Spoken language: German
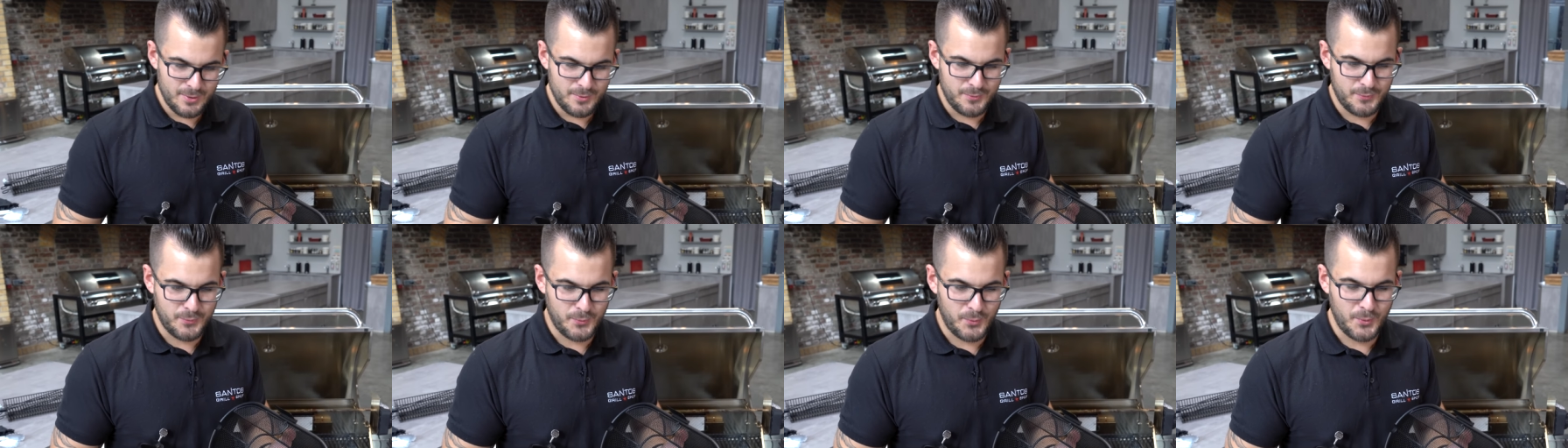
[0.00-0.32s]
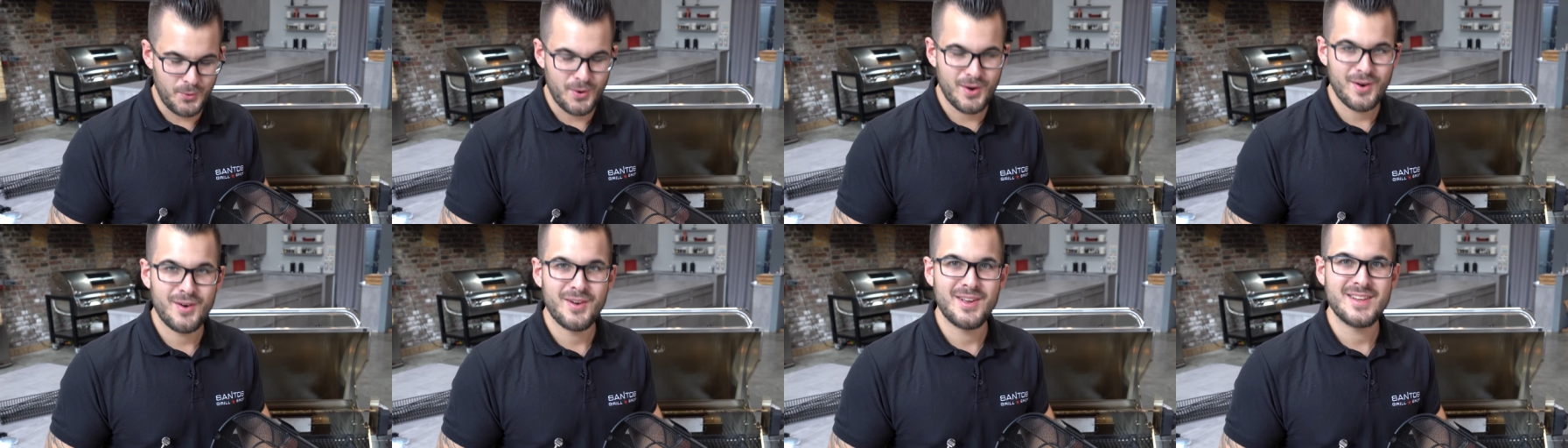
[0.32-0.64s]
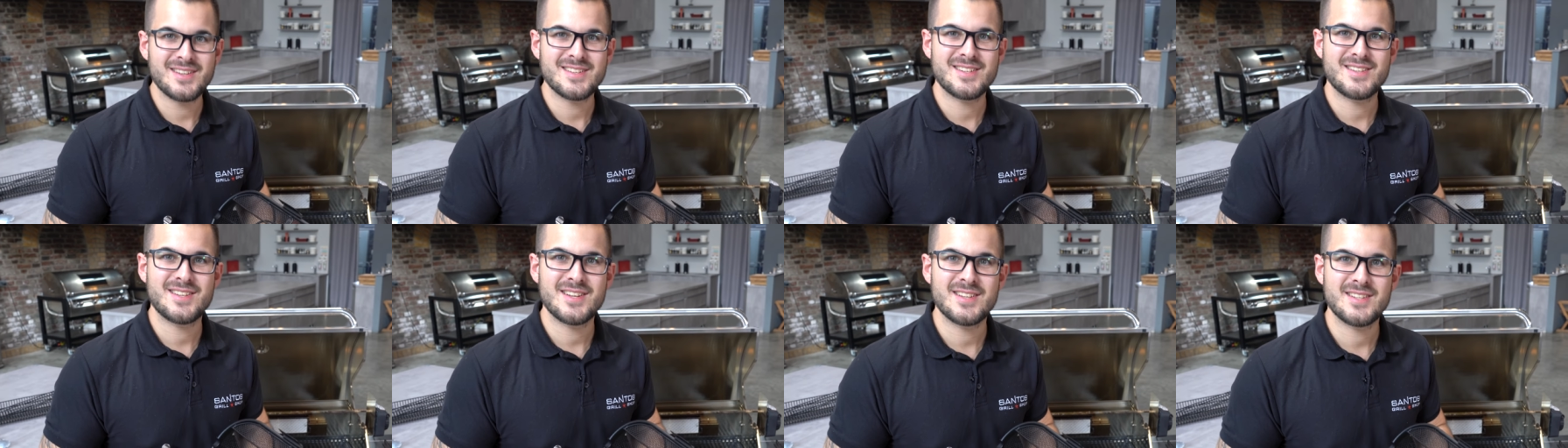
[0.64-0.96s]
Früher
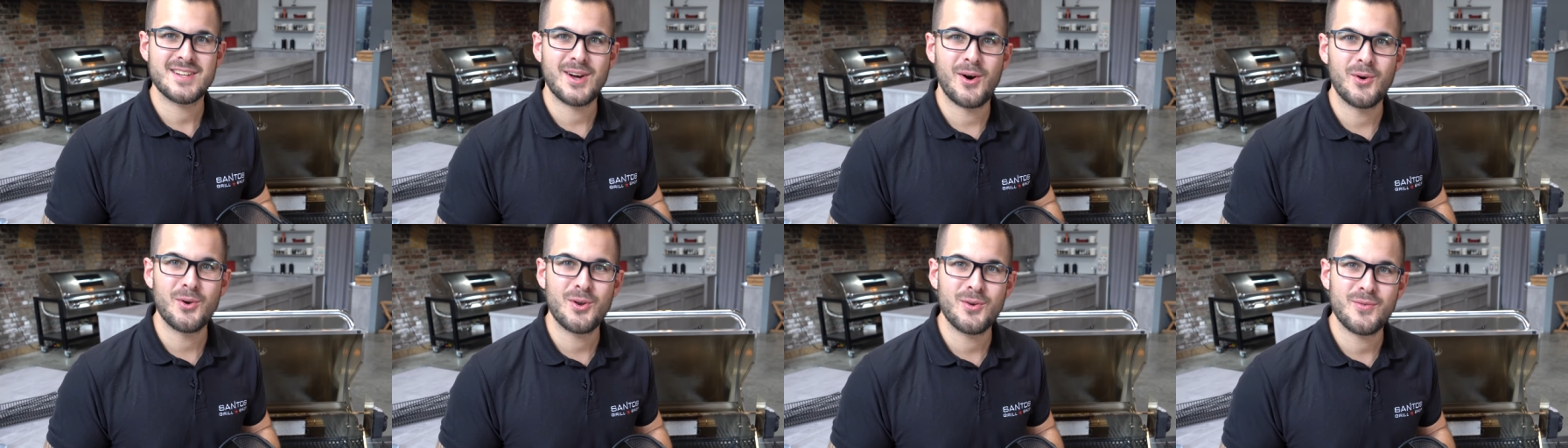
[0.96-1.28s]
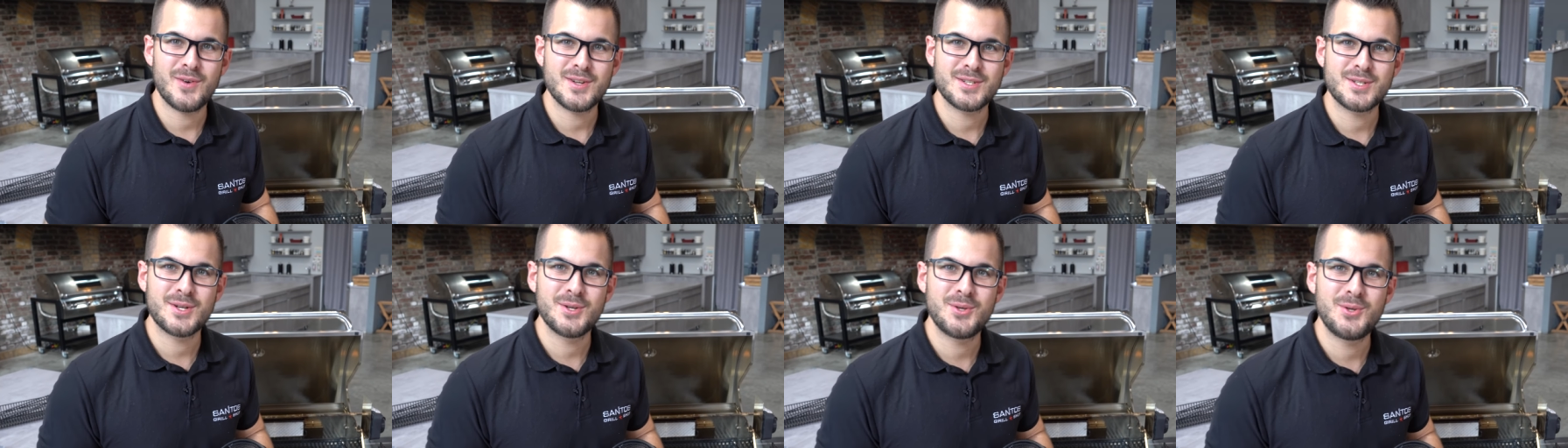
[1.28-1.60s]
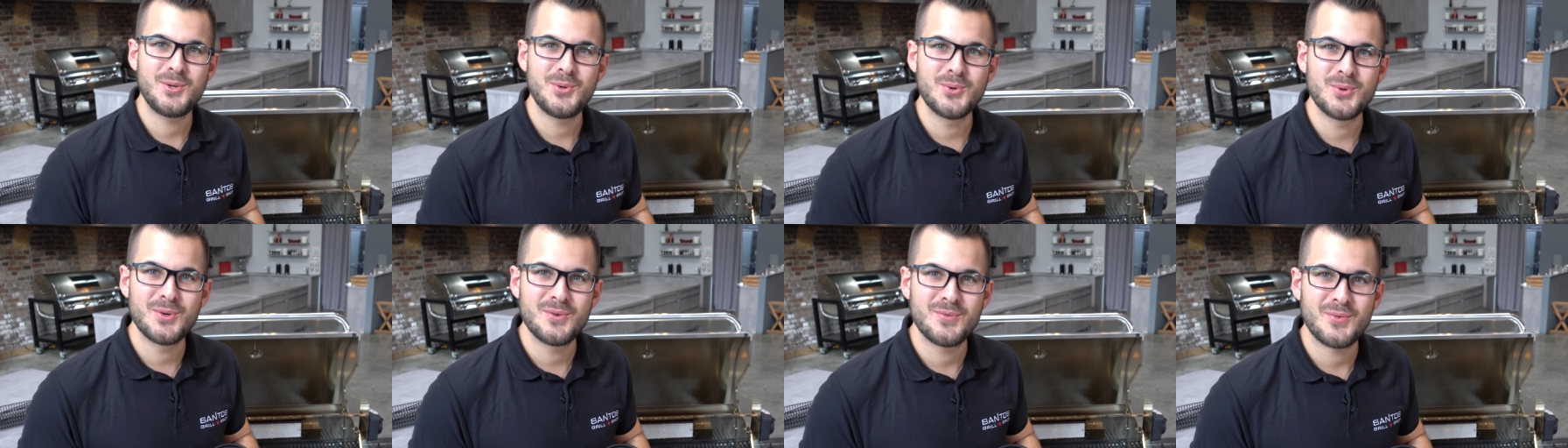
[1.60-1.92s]
ist es das Auto, was
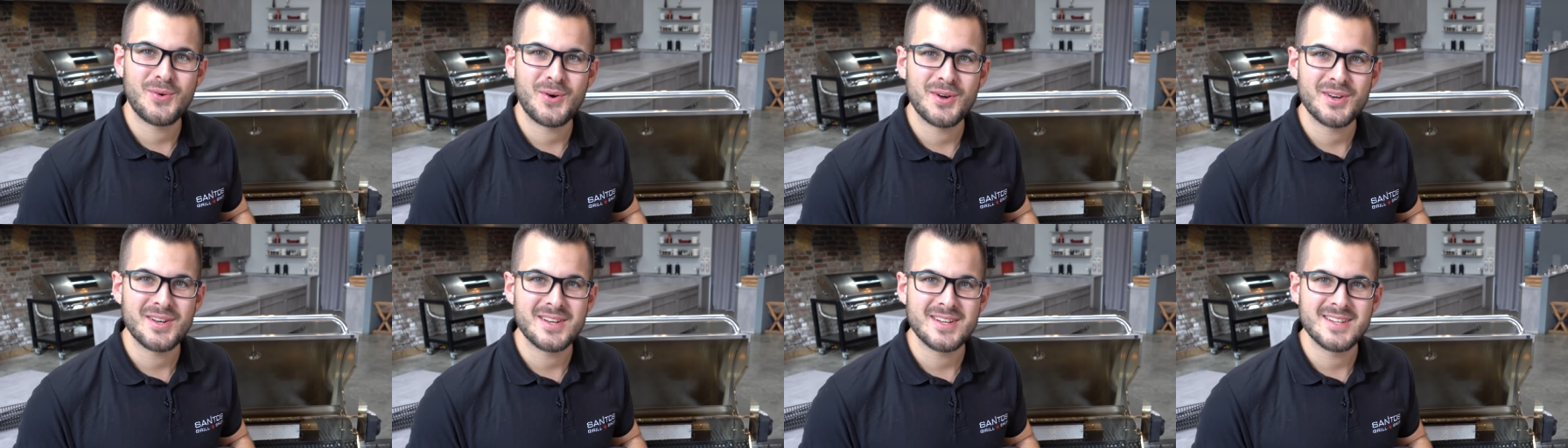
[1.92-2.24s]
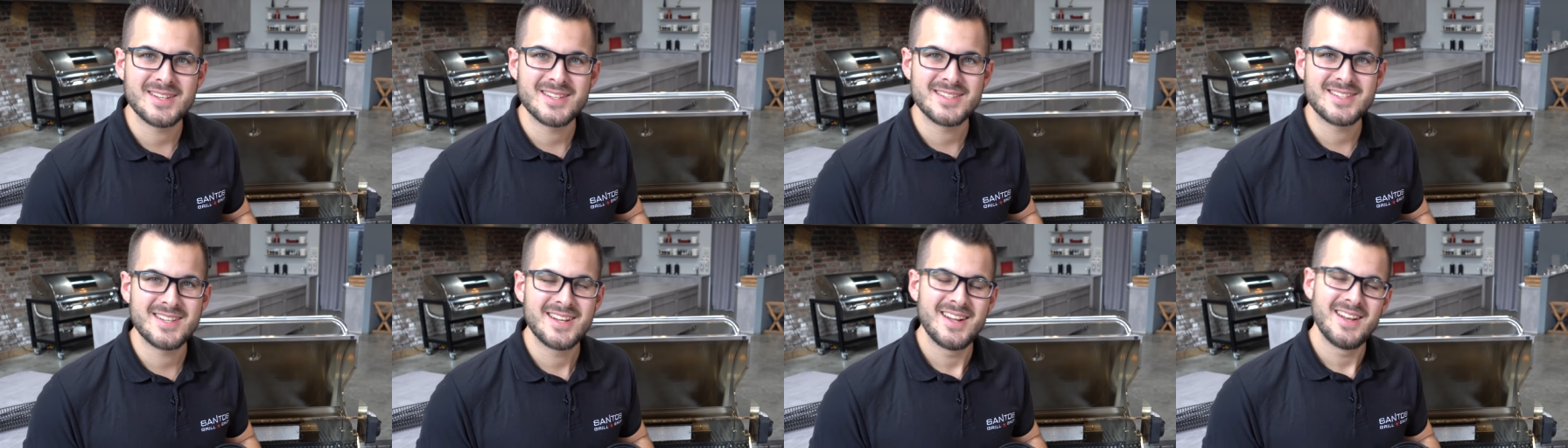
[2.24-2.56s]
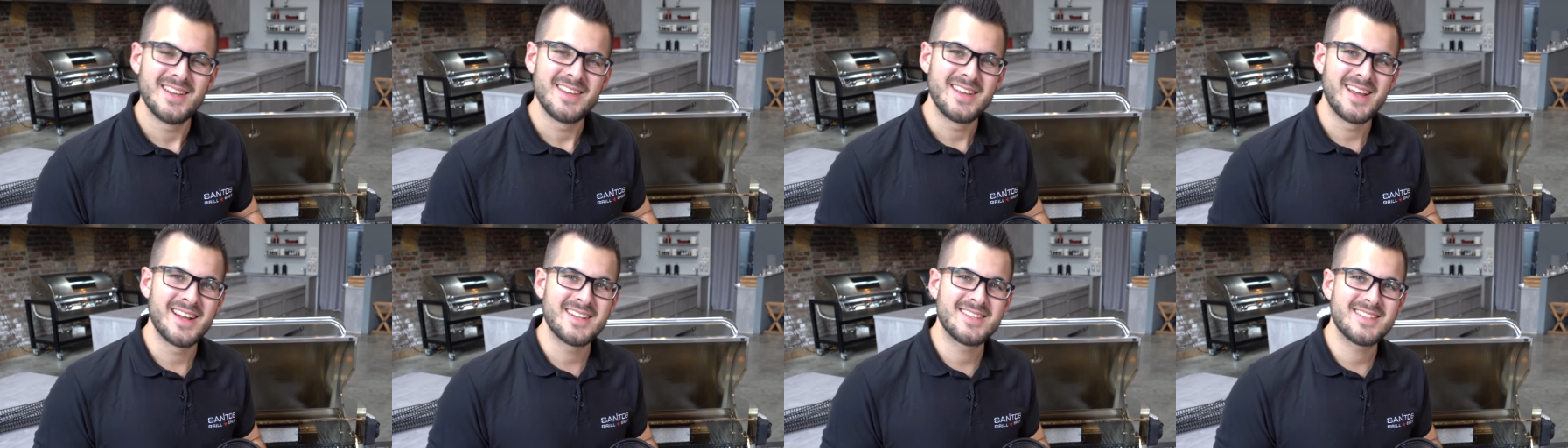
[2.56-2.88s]
getunt worden ist.
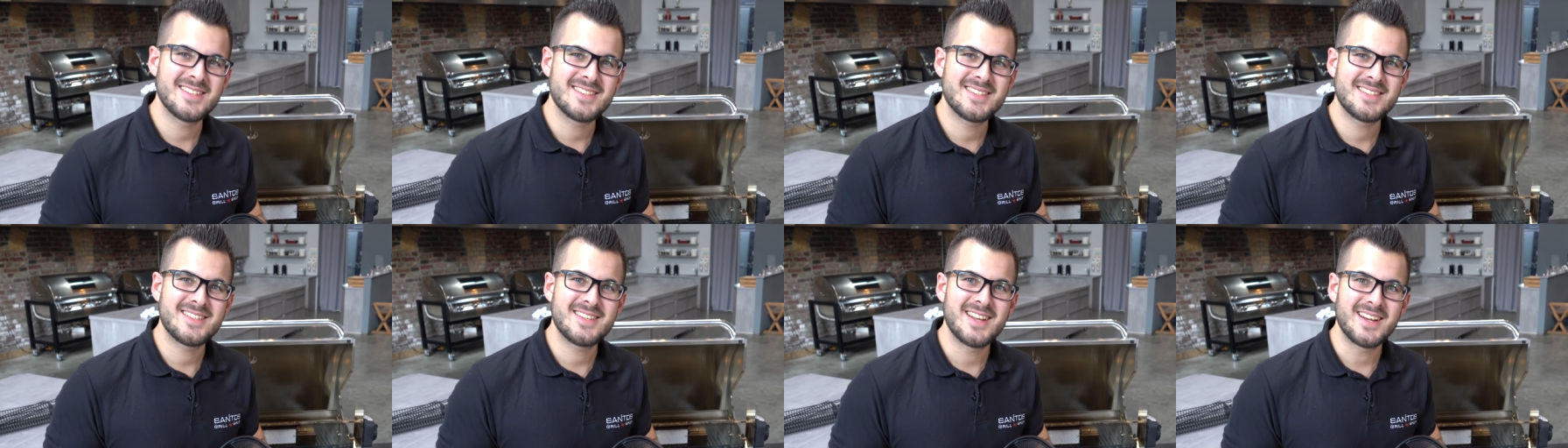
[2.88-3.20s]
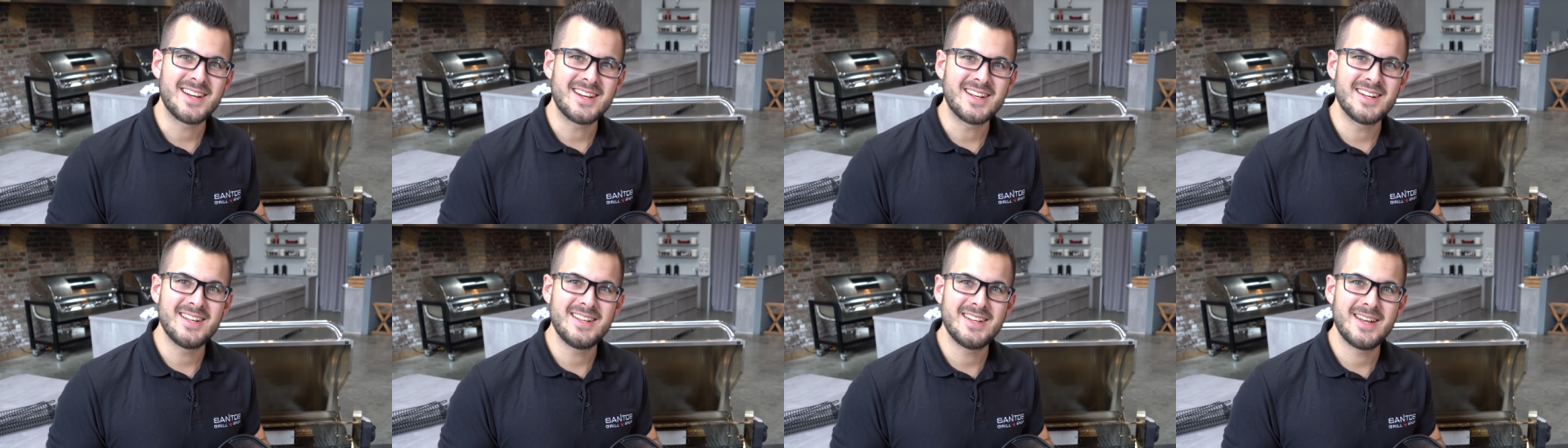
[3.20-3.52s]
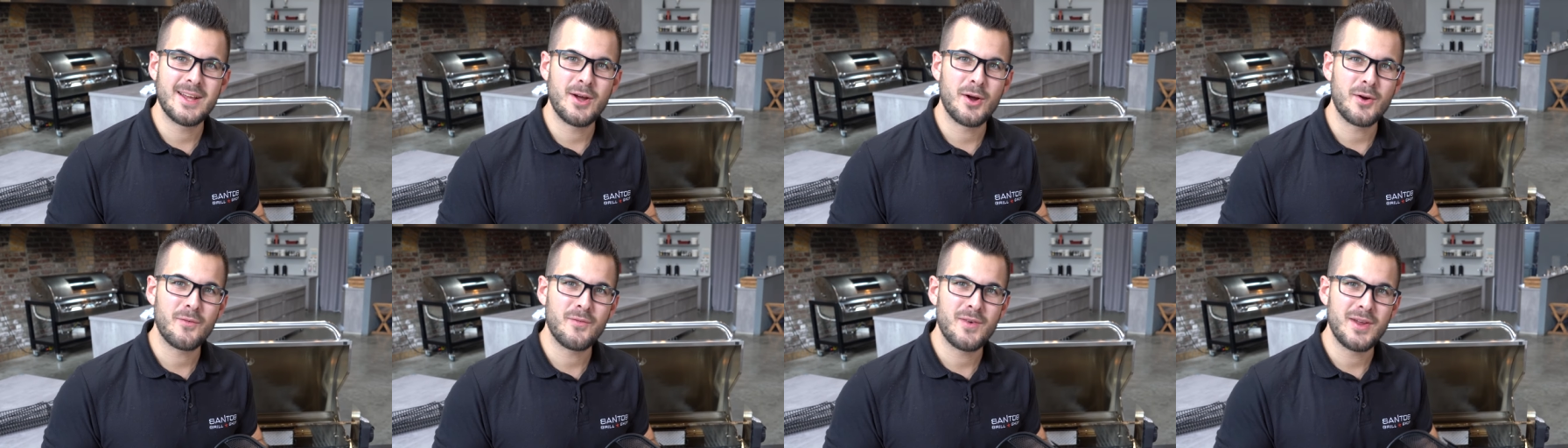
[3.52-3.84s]
Jetzt ist es der Grill,
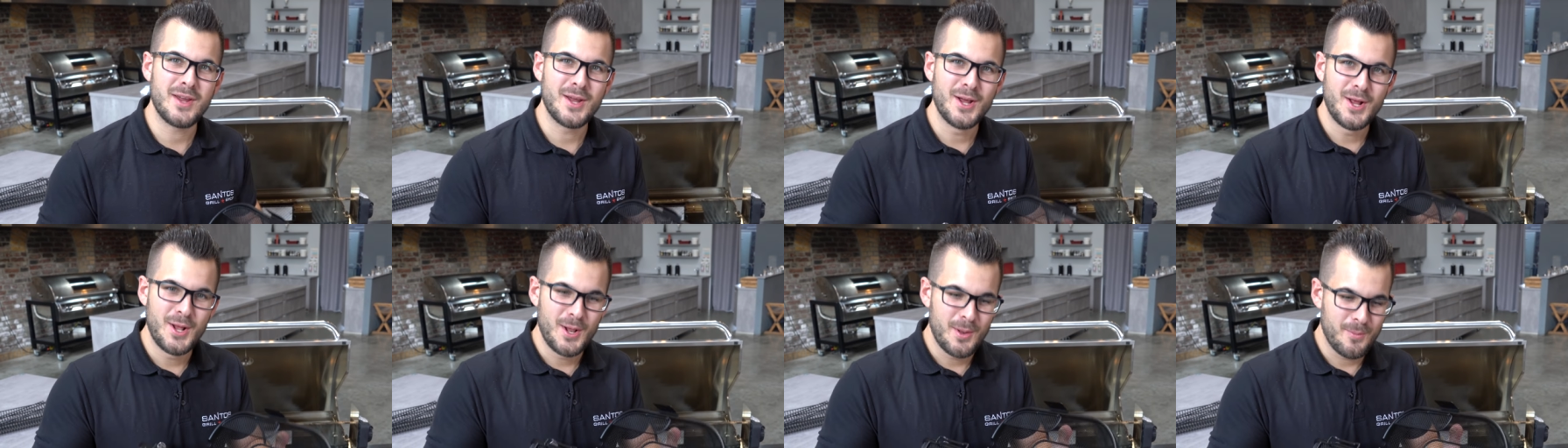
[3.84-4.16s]
der irgendwie